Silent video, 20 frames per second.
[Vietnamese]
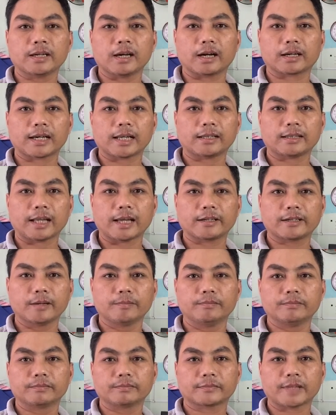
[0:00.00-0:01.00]
biết à, cách
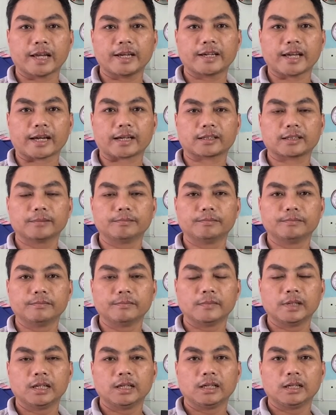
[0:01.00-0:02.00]
thay room thay gạt room